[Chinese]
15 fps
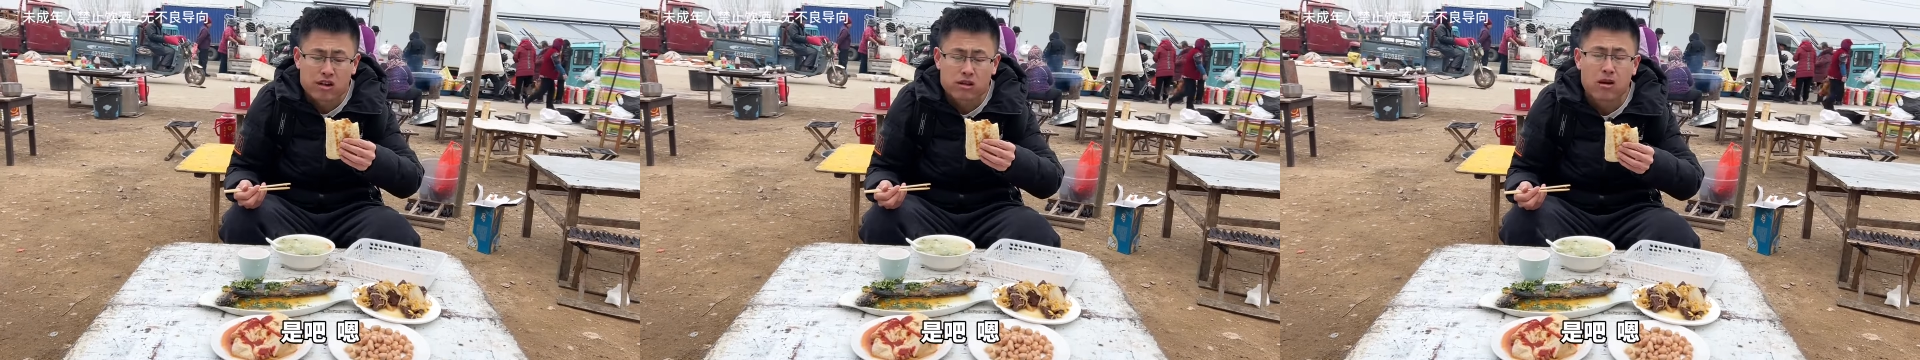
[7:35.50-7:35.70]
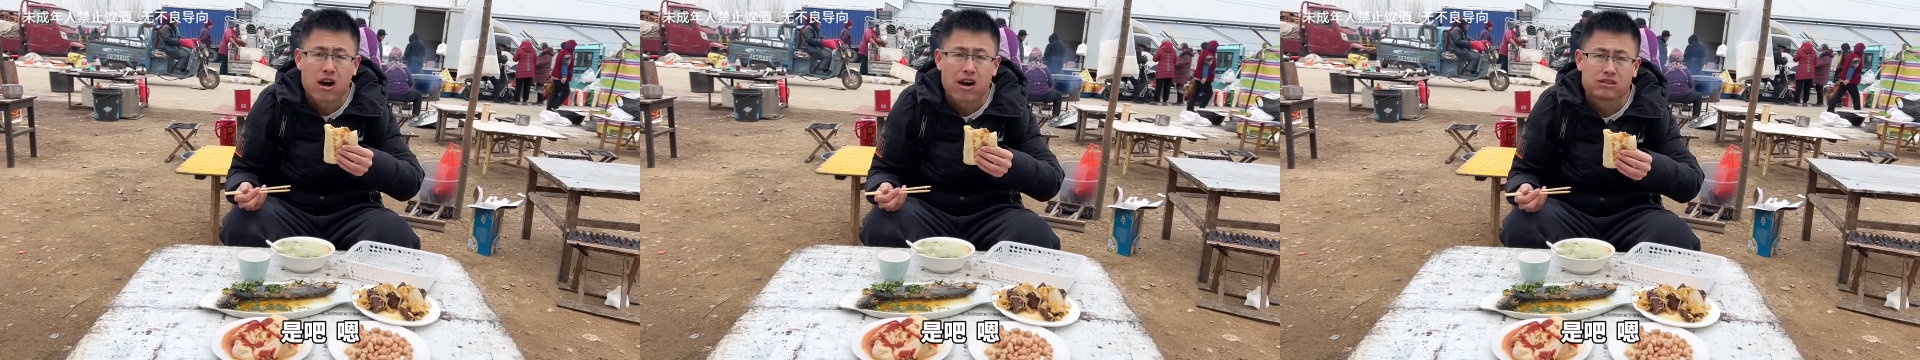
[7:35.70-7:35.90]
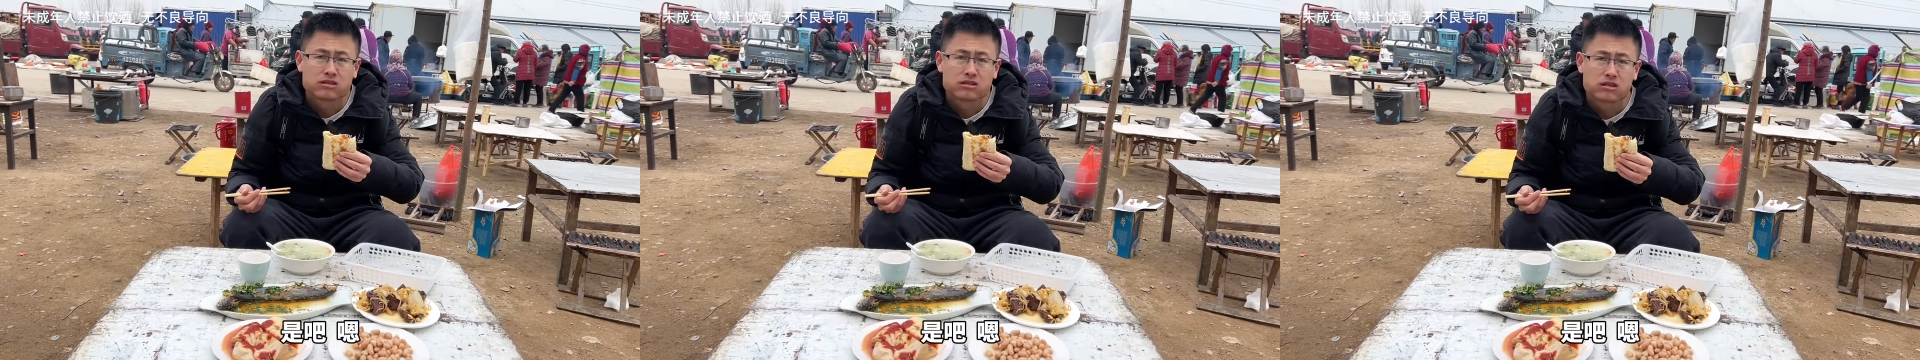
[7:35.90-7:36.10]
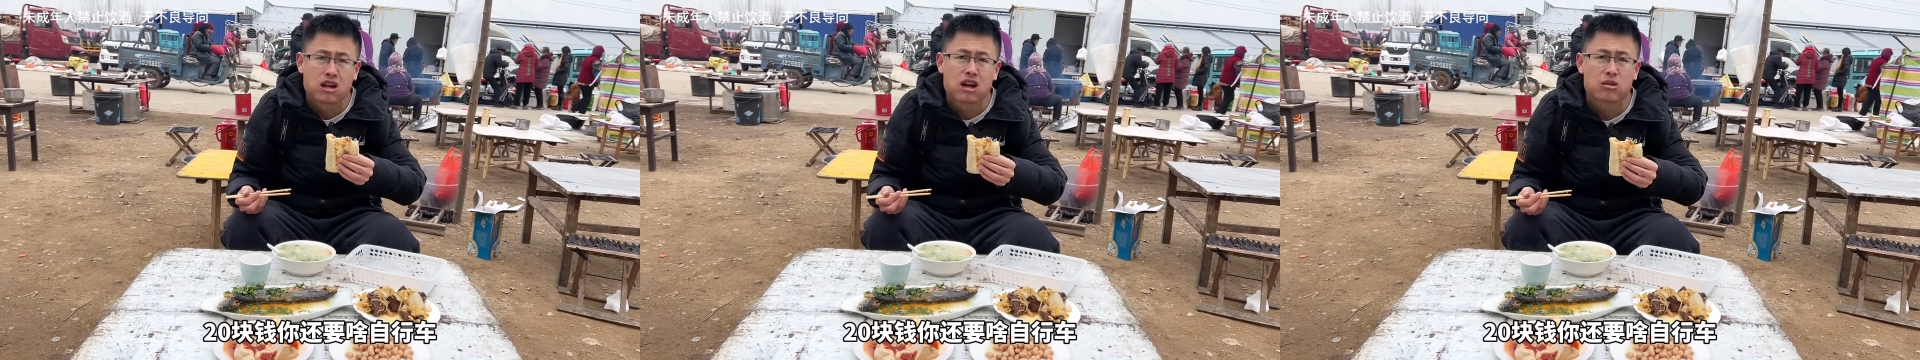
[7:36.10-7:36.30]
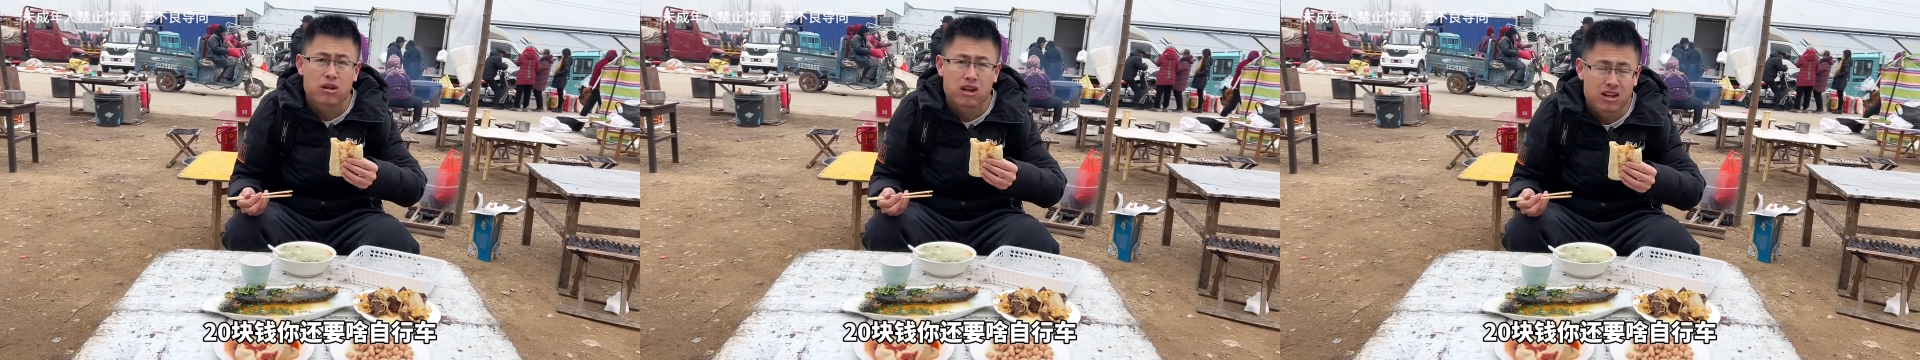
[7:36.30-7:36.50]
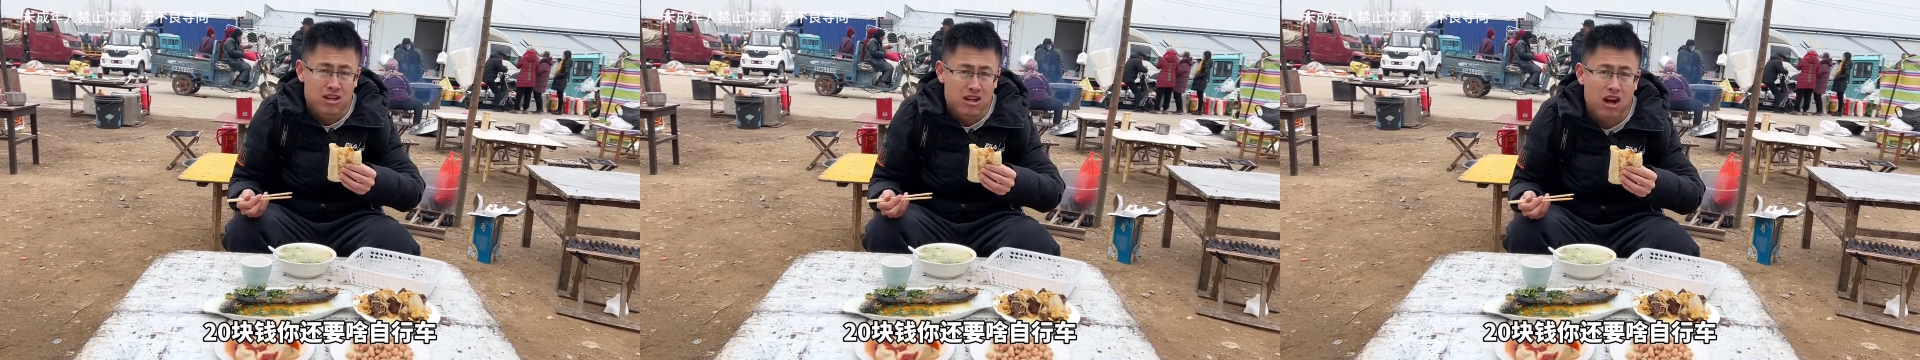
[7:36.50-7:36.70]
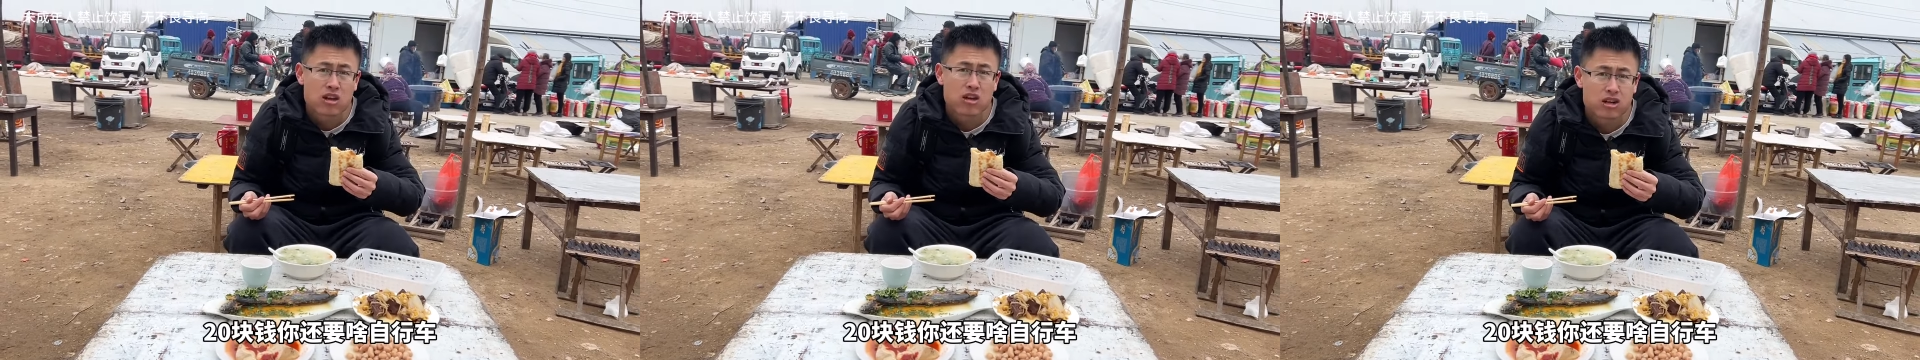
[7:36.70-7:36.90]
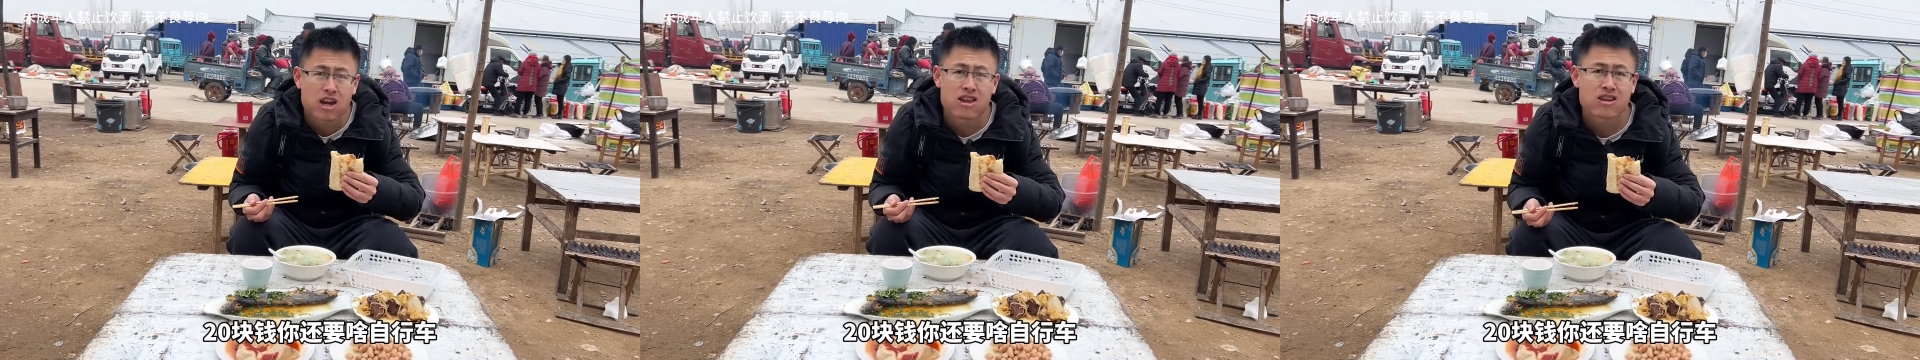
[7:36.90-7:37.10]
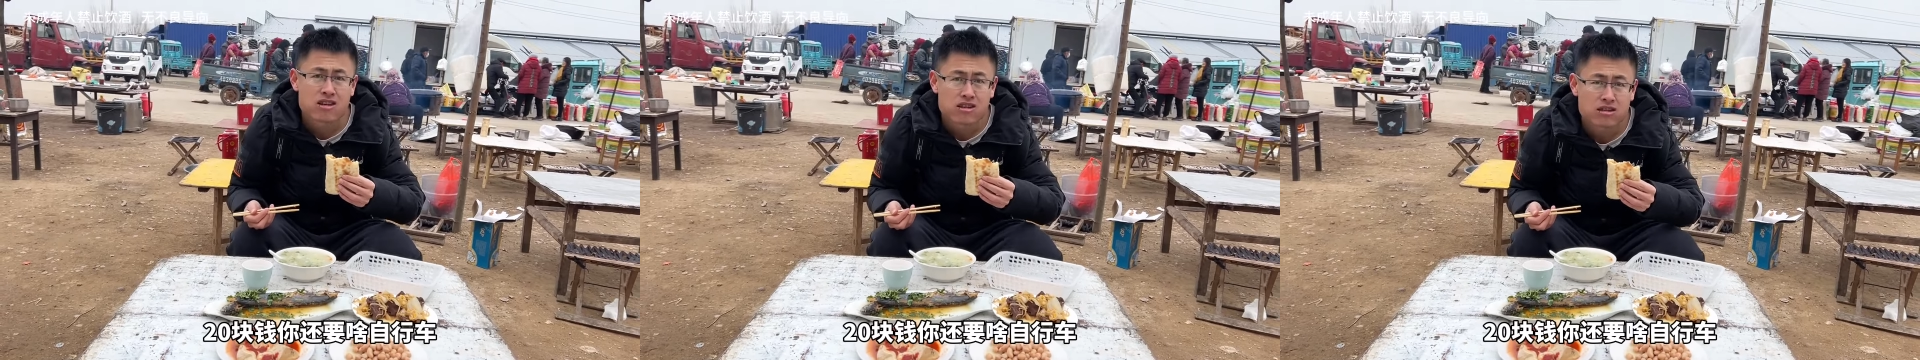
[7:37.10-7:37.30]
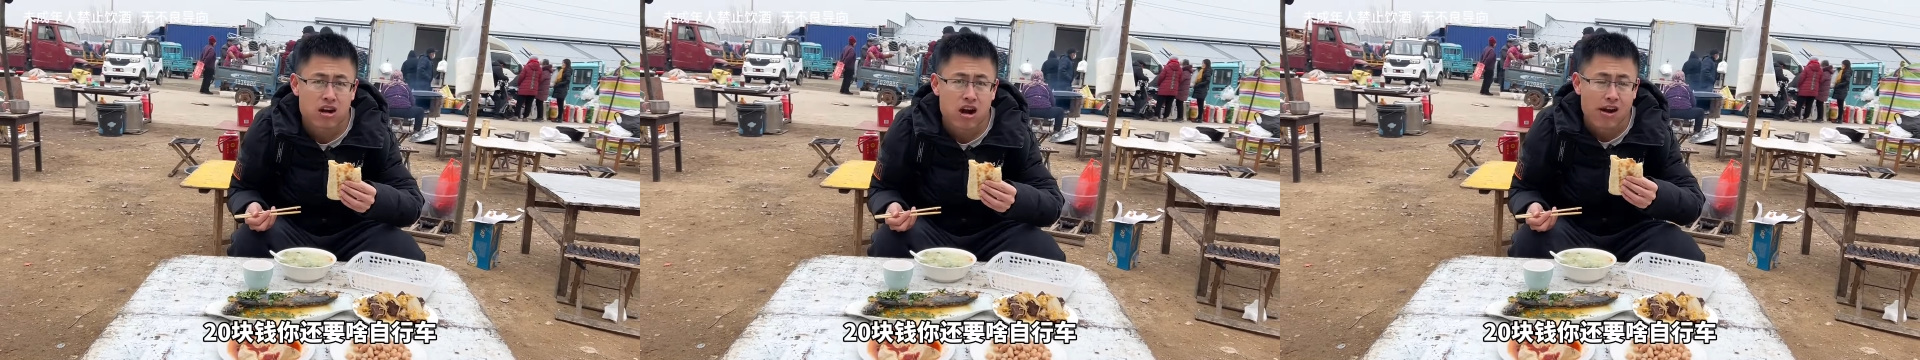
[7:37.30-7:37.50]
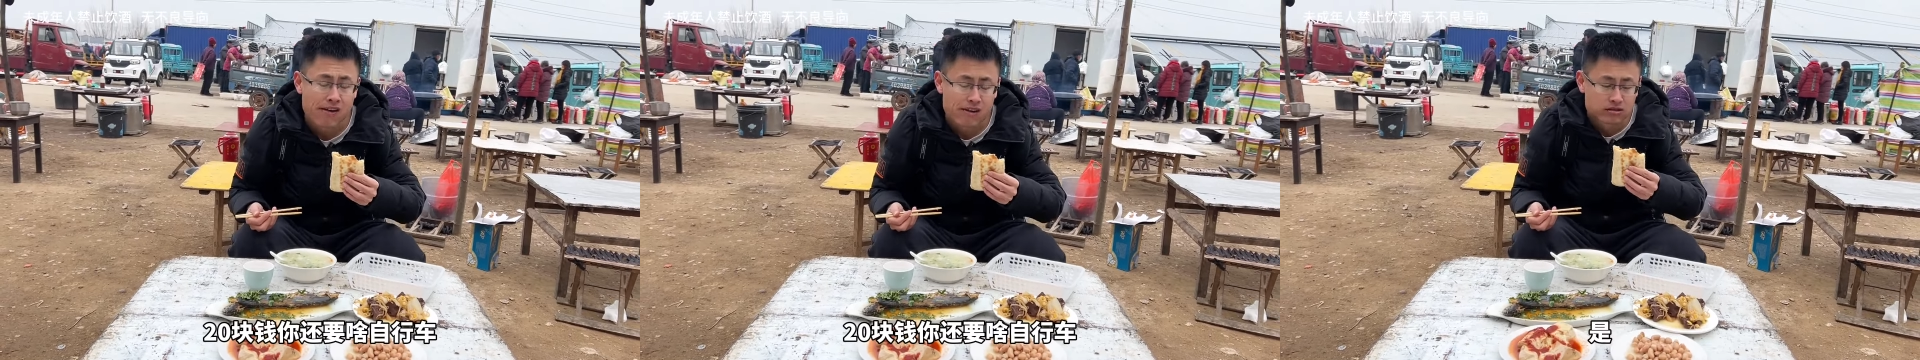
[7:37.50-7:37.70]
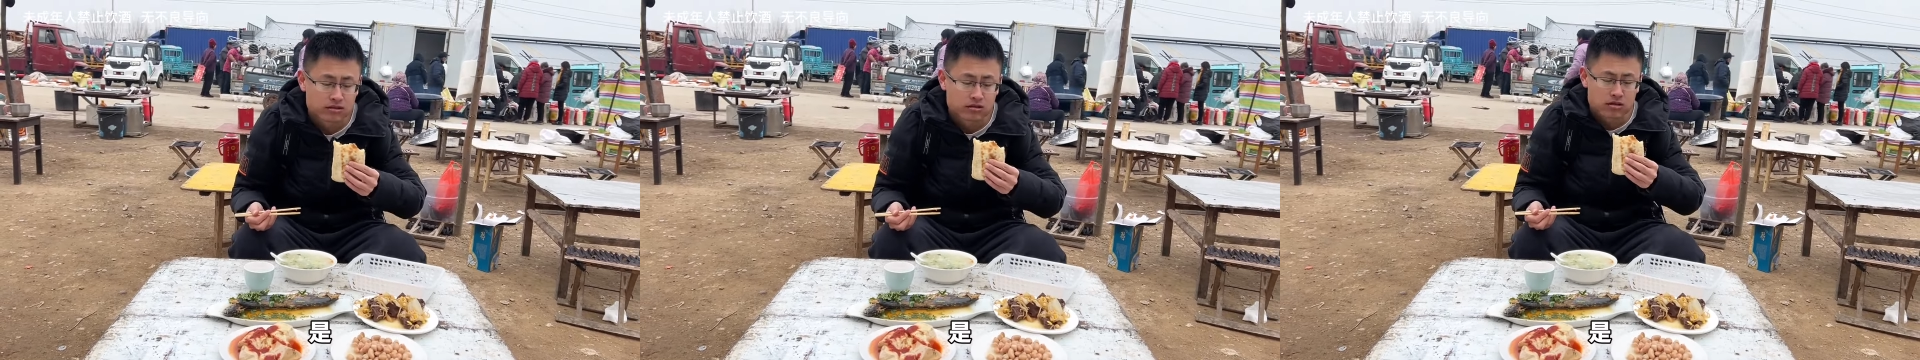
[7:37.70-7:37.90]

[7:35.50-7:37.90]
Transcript: 吧？20块钱你还要啥都能吃。是。